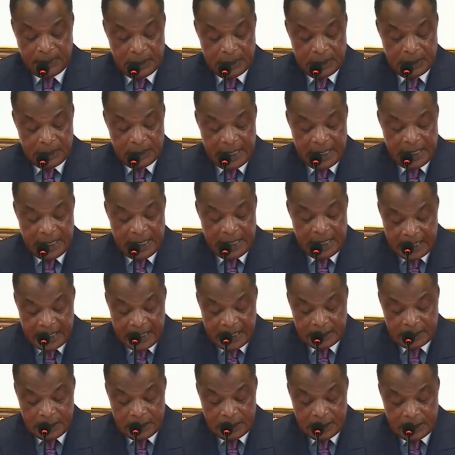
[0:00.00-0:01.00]
d'un
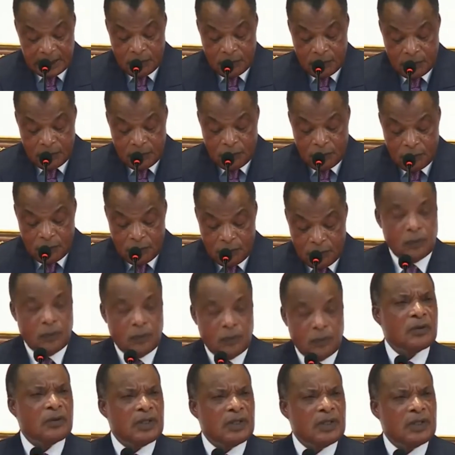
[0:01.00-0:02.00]
acte ou
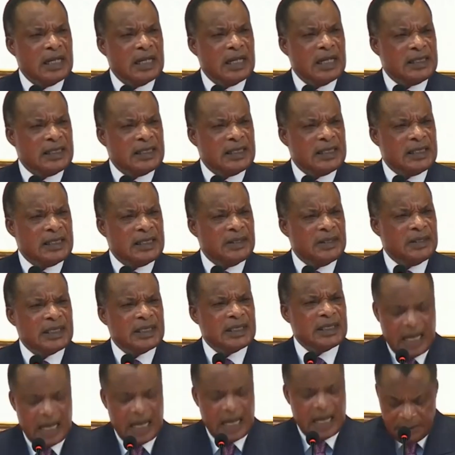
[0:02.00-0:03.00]
d'un service
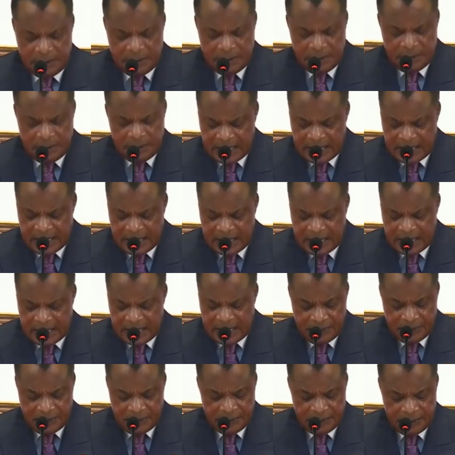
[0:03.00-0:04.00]
administratif
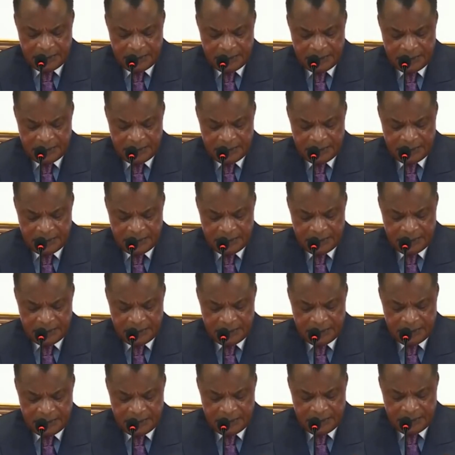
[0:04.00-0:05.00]
au